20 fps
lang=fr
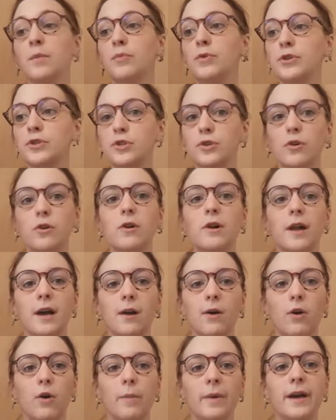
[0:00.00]
puisque la
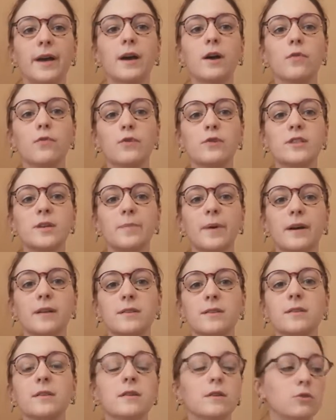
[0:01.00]
grand-mère faisait
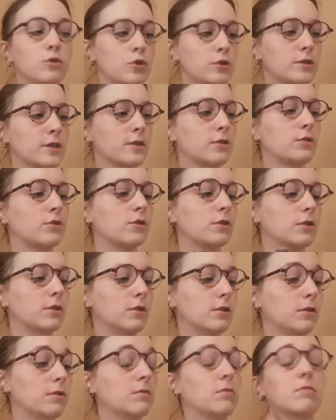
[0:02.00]
partie de, cette,
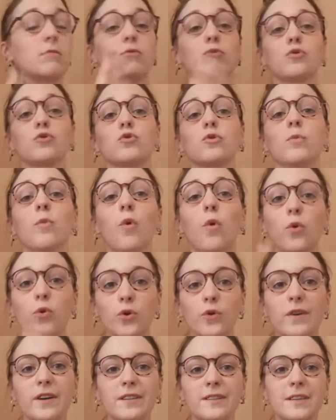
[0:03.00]
euh, de ce
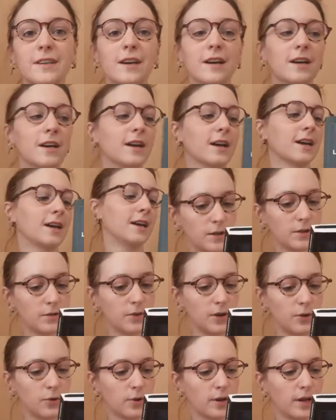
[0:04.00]
monde, on va dire.
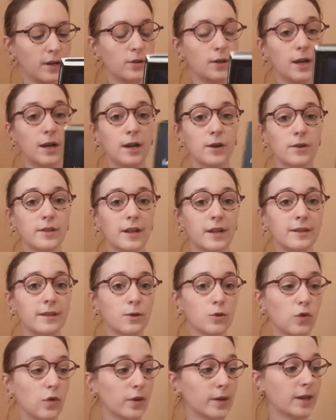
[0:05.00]
Voilà, donc elle,
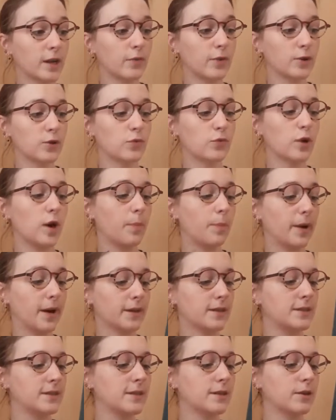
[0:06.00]
découvre qu'elle va devoir
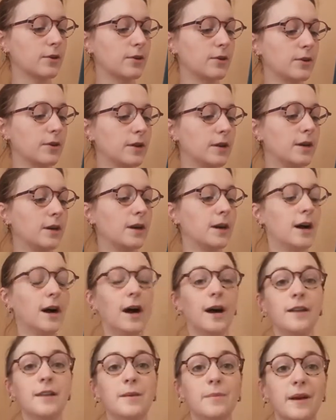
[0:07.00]
partir. Euh,
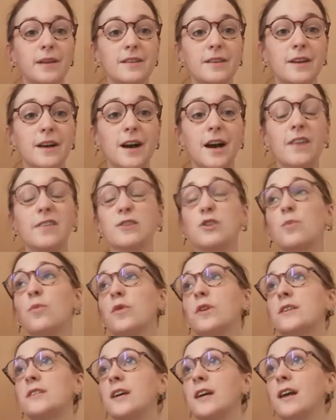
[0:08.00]
Animadea, elle va se
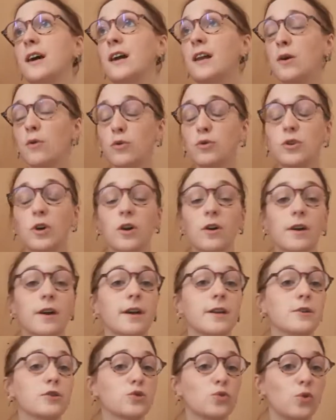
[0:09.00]
demander si elle est à la hauteur,
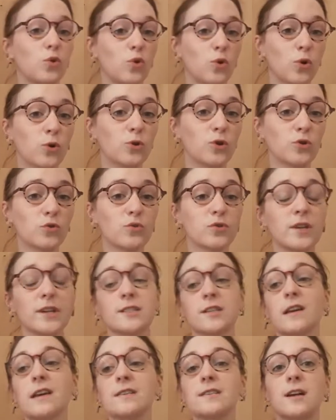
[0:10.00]
quel est son rôle dans tout ça.
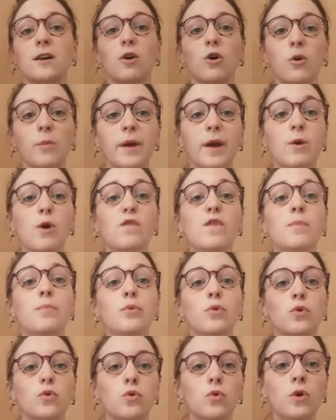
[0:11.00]
c'est vrai que sa grand-mère l'avait
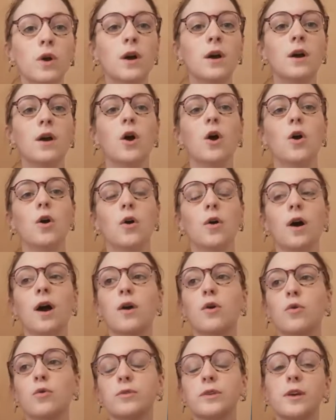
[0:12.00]
beaucoup euh,
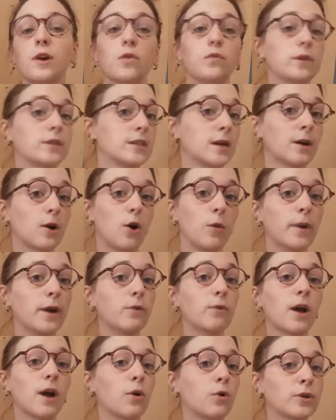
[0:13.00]
raconté. En fait, sa
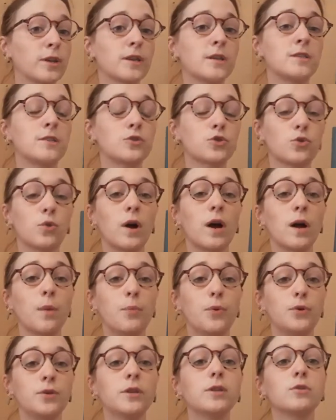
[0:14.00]
grand-mère lui racontait des
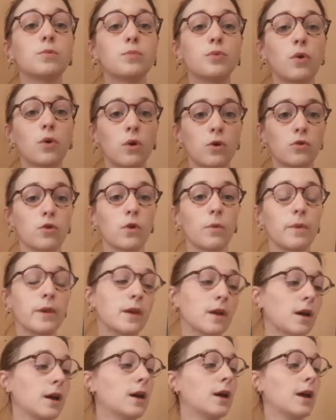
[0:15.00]
histoires petites pour
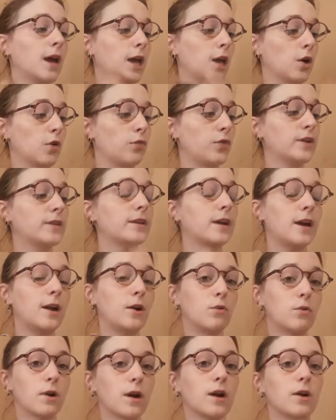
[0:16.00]
l'endormir. Et en fait,
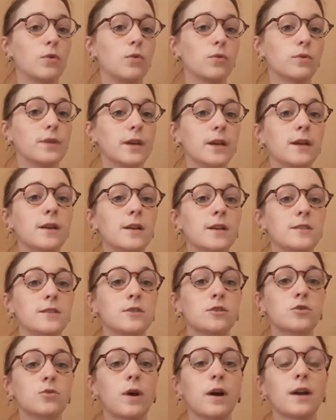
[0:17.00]
elle lui racontait les
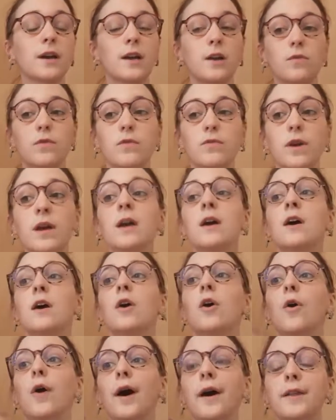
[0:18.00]
histoires qu'elle vivait
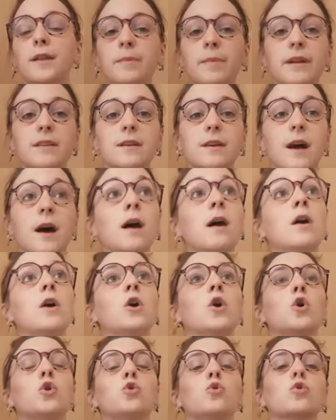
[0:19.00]
euh, Animadea.
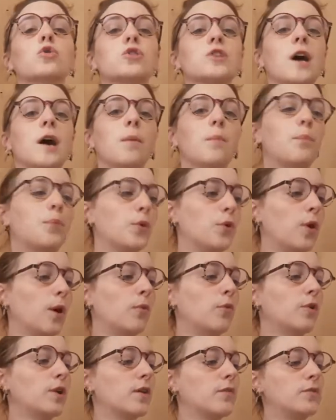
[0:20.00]
Donc c'est un peu, à
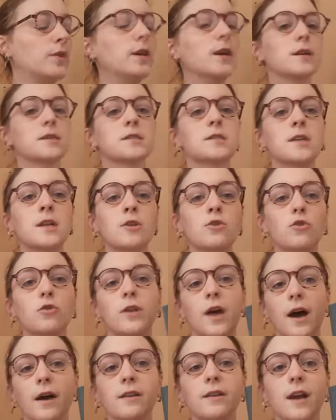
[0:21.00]
mon avis, un style de
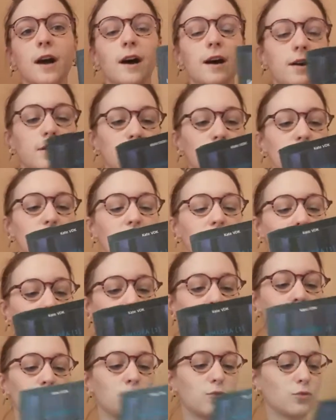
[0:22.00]
Narnia. J'ai
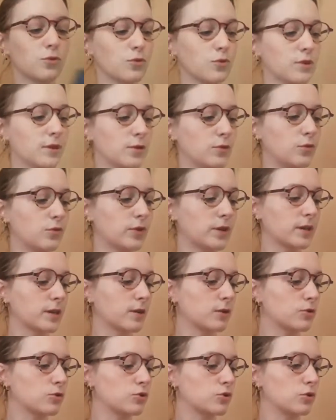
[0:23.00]
hâte donc de
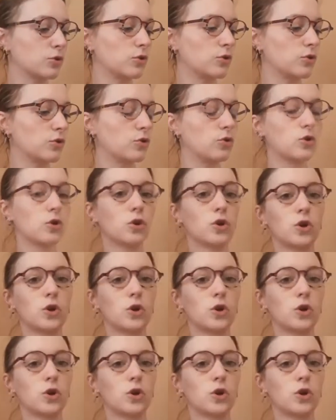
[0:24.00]
découvrir euh, ce,